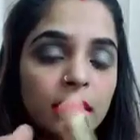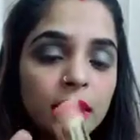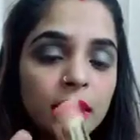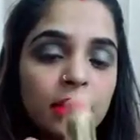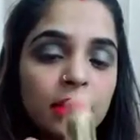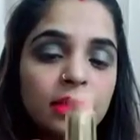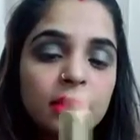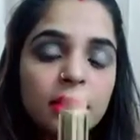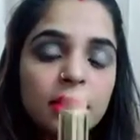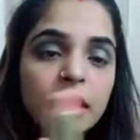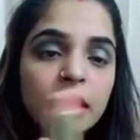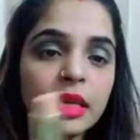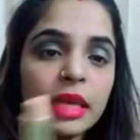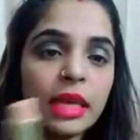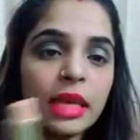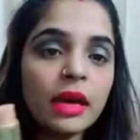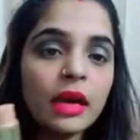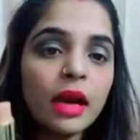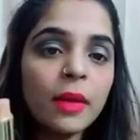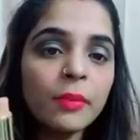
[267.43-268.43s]
इस तरीके
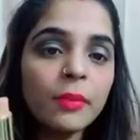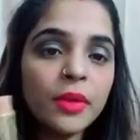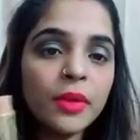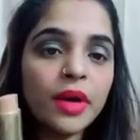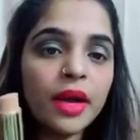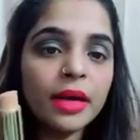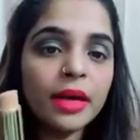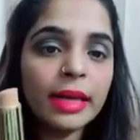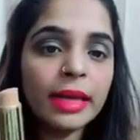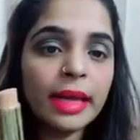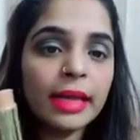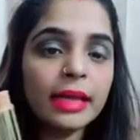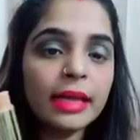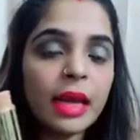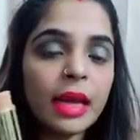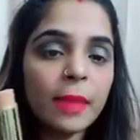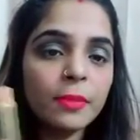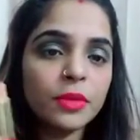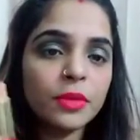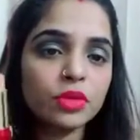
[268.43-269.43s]
का प्रोडक्ट है कि
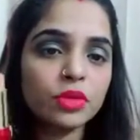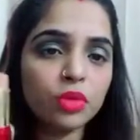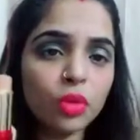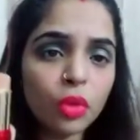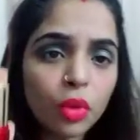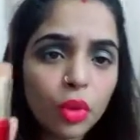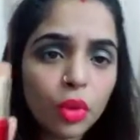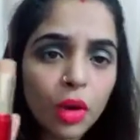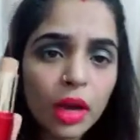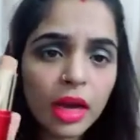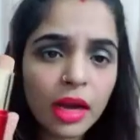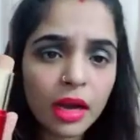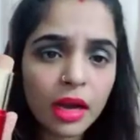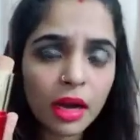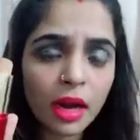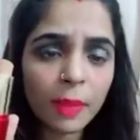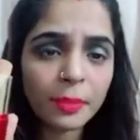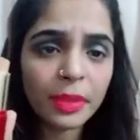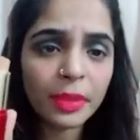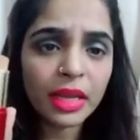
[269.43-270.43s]
आप इसको
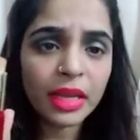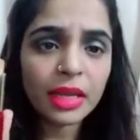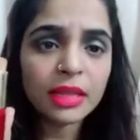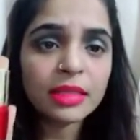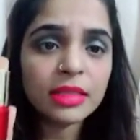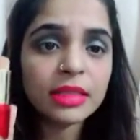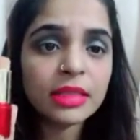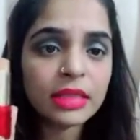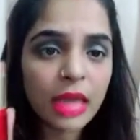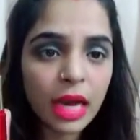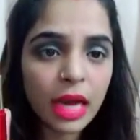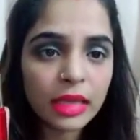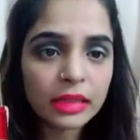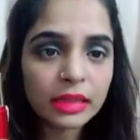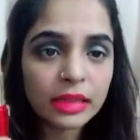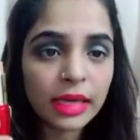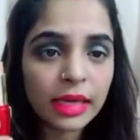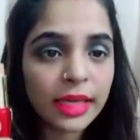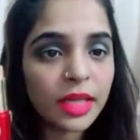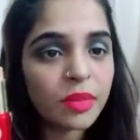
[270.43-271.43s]
अपने साथ
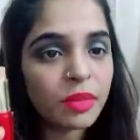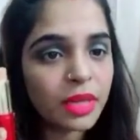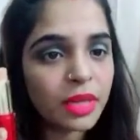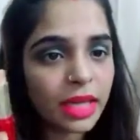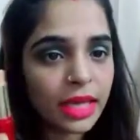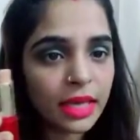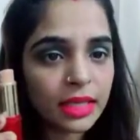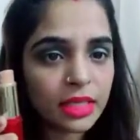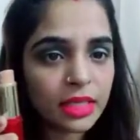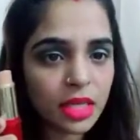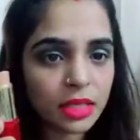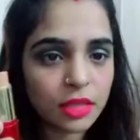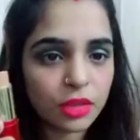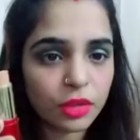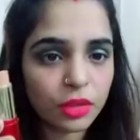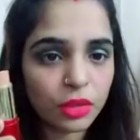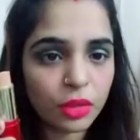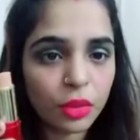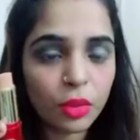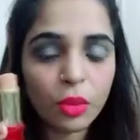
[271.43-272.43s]
कहीं भी लेके जा
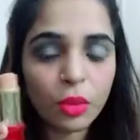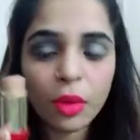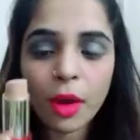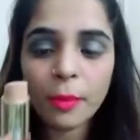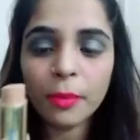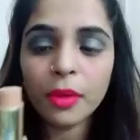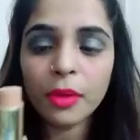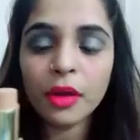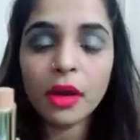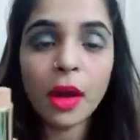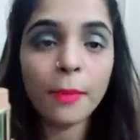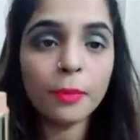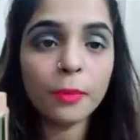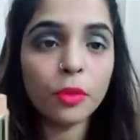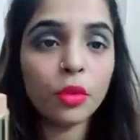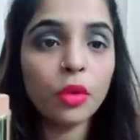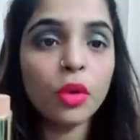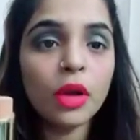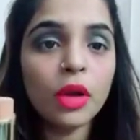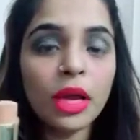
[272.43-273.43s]
सकते हो अगर
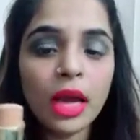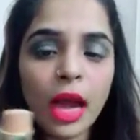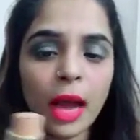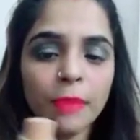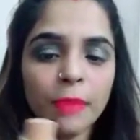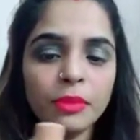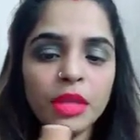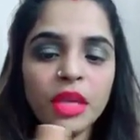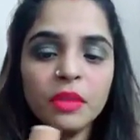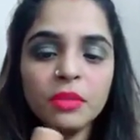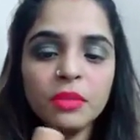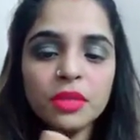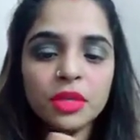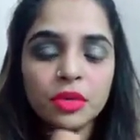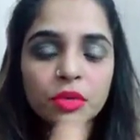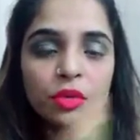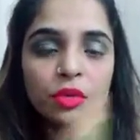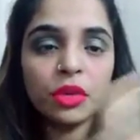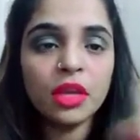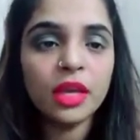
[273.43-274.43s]
आपको आप देख भी
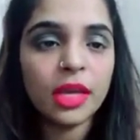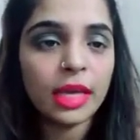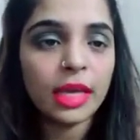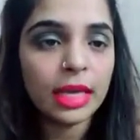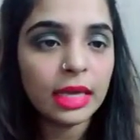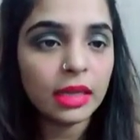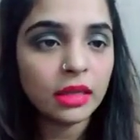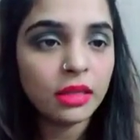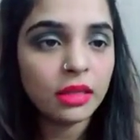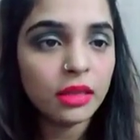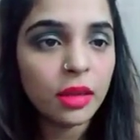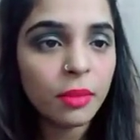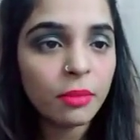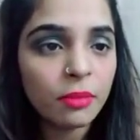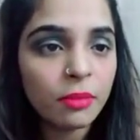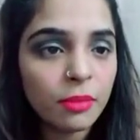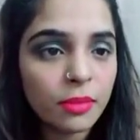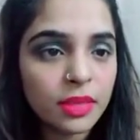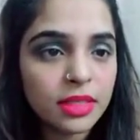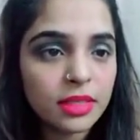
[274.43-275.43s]
सकते हो ये एकदम
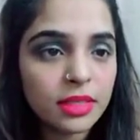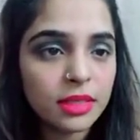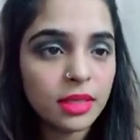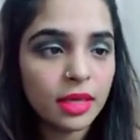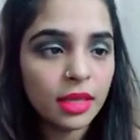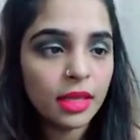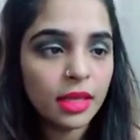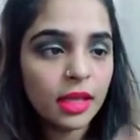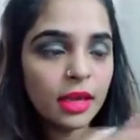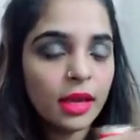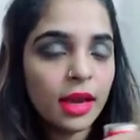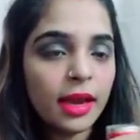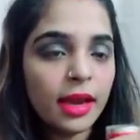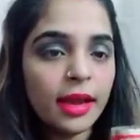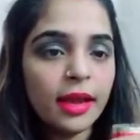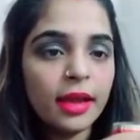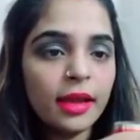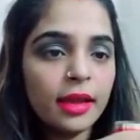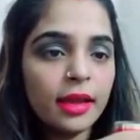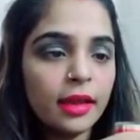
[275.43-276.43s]
इस तरीके का है
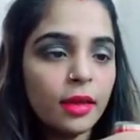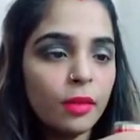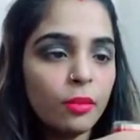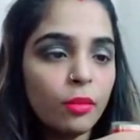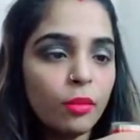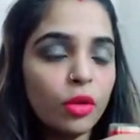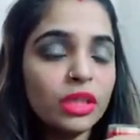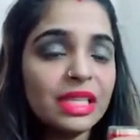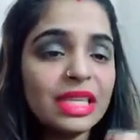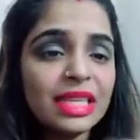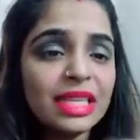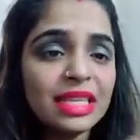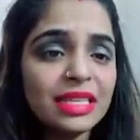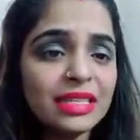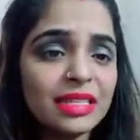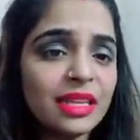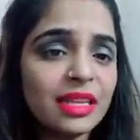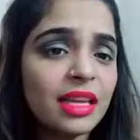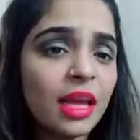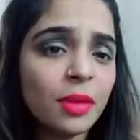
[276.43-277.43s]
बहुत
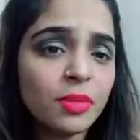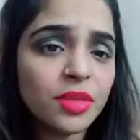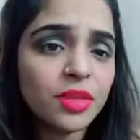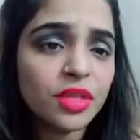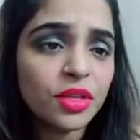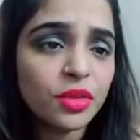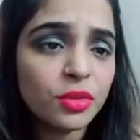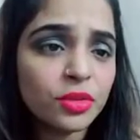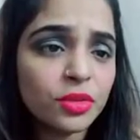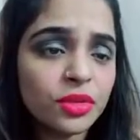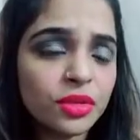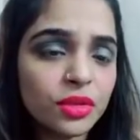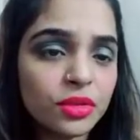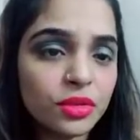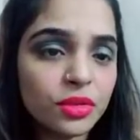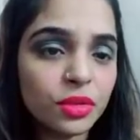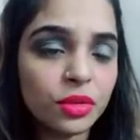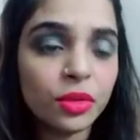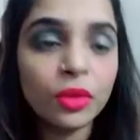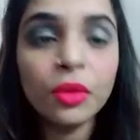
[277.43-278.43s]
इजीली आप इसे यूज़ कर
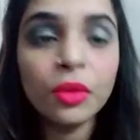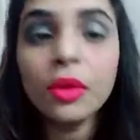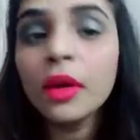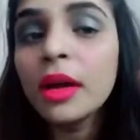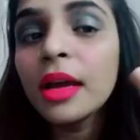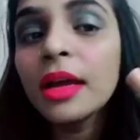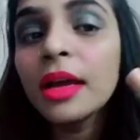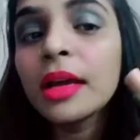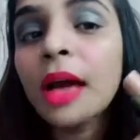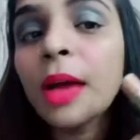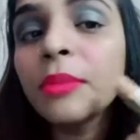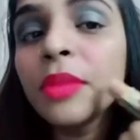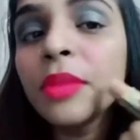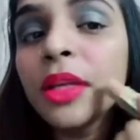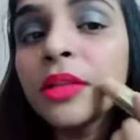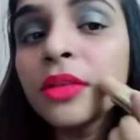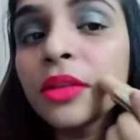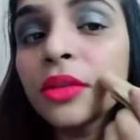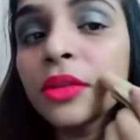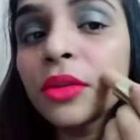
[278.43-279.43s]
सकते हो आप देख
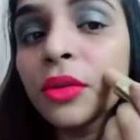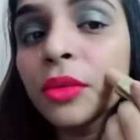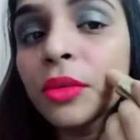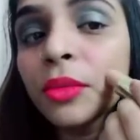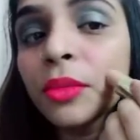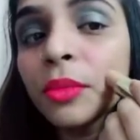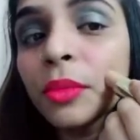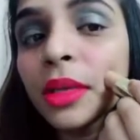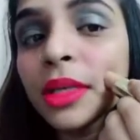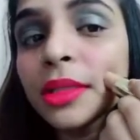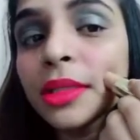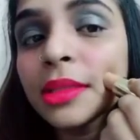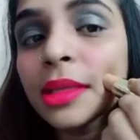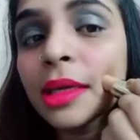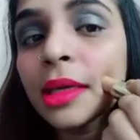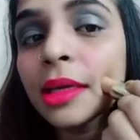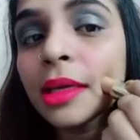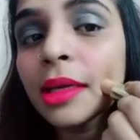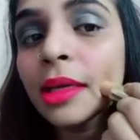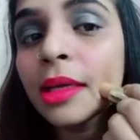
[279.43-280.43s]
सकते हो मेरे स्किन
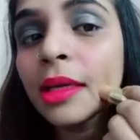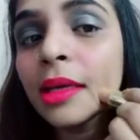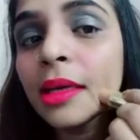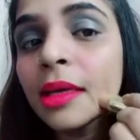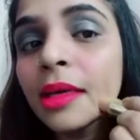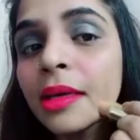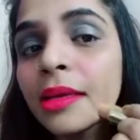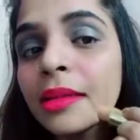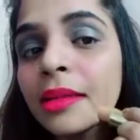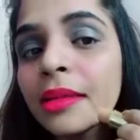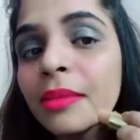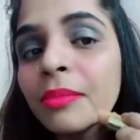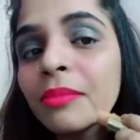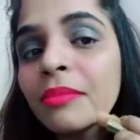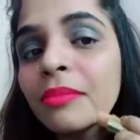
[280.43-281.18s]
के लिए एकदम